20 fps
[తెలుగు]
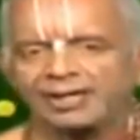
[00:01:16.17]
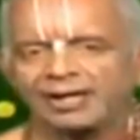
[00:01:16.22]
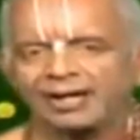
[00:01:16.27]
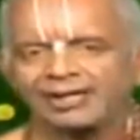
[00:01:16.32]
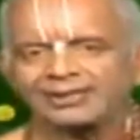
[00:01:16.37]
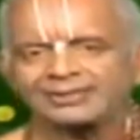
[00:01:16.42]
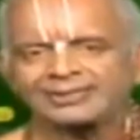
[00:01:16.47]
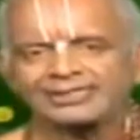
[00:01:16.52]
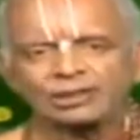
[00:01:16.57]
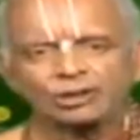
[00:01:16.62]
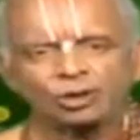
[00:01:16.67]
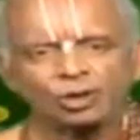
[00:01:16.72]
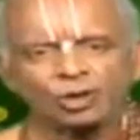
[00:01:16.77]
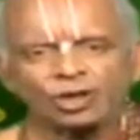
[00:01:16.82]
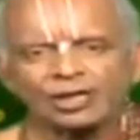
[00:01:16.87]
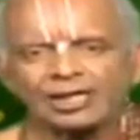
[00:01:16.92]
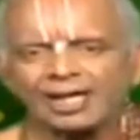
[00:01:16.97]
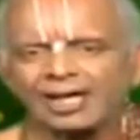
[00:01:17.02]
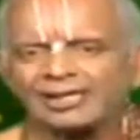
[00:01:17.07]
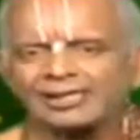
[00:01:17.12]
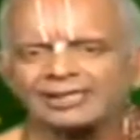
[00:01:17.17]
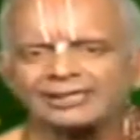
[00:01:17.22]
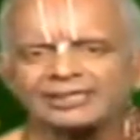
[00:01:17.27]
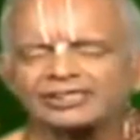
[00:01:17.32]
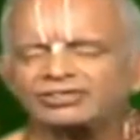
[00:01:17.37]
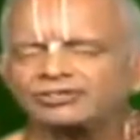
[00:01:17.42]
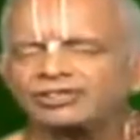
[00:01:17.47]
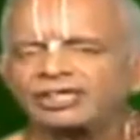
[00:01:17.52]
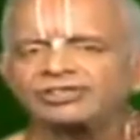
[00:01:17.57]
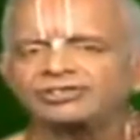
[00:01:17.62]
అంటే లోకాలన్నీ
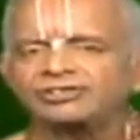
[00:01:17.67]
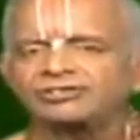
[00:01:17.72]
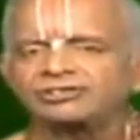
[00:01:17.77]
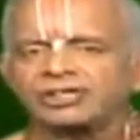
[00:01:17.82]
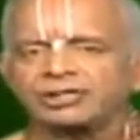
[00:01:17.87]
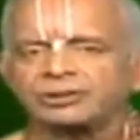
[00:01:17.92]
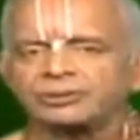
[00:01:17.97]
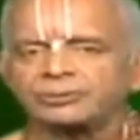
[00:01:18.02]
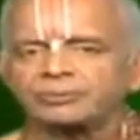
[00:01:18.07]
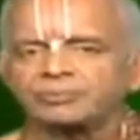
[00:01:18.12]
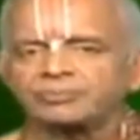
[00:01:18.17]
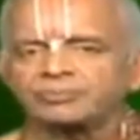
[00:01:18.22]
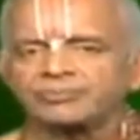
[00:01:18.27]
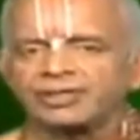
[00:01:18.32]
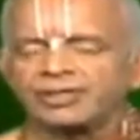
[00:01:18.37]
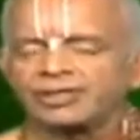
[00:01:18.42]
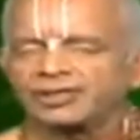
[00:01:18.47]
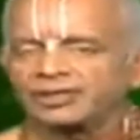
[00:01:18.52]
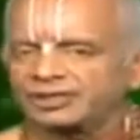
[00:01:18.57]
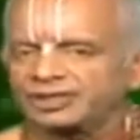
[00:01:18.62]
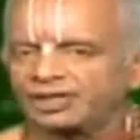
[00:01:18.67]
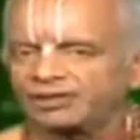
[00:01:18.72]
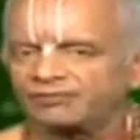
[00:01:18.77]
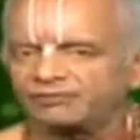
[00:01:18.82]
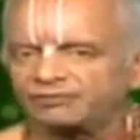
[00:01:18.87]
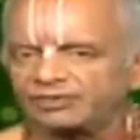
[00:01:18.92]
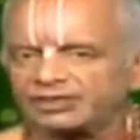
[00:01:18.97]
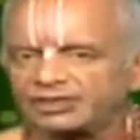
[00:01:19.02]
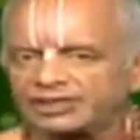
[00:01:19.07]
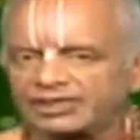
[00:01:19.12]
జయించాడు
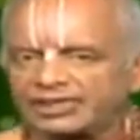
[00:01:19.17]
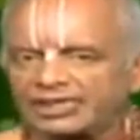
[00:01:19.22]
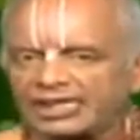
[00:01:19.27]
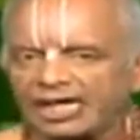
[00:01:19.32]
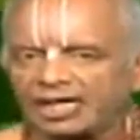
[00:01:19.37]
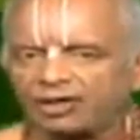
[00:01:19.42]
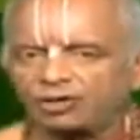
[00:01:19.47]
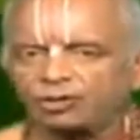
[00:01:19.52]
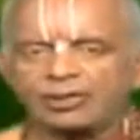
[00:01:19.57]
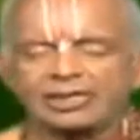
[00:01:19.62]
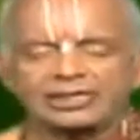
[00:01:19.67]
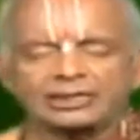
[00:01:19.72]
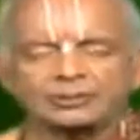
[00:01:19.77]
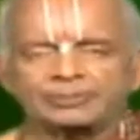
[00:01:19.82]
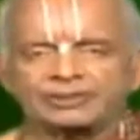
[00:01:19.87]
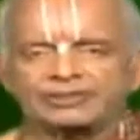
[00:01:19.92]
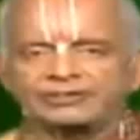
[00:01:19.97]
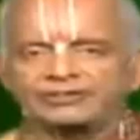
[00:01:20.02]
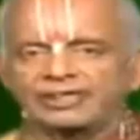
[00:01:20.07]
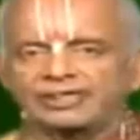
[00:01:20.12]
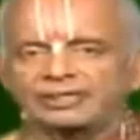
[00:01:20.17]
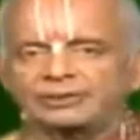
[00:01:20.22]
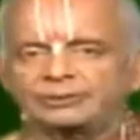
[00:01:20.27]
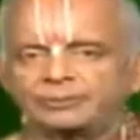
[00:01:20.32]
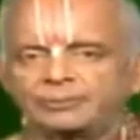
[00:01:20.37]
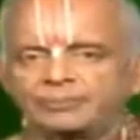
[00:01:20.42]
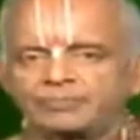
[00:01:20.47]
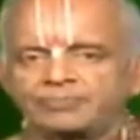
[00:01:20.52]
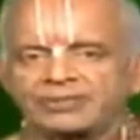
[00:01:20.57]
ఎవ్వరినీ అవమానపరచలేదు